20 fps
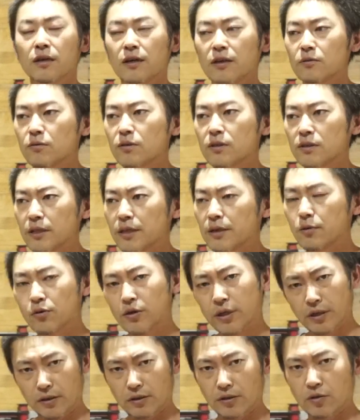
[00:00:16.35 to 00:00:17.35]
えっ、とですね、
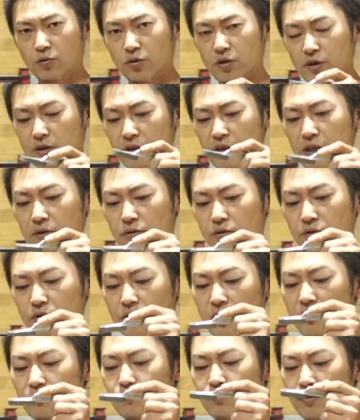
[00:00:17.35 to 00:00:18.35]
これ、教室にある
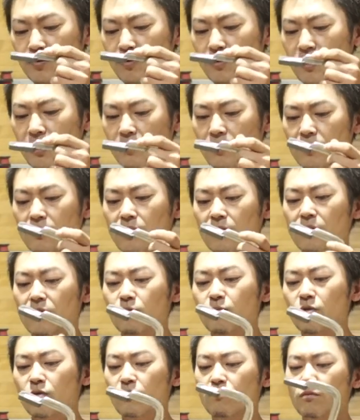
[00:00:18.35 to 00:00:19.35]
クランプなんですけれ
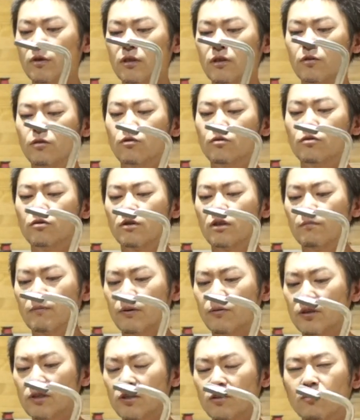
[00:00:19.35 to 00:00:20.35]
ども、まあ、基本の手
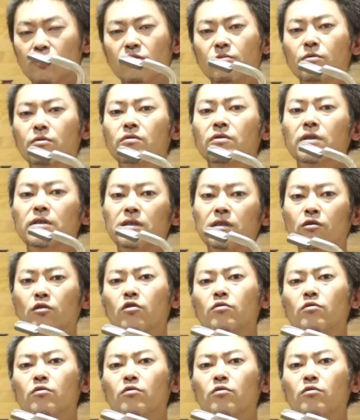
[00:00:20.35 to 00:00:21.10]
回し用のものですね。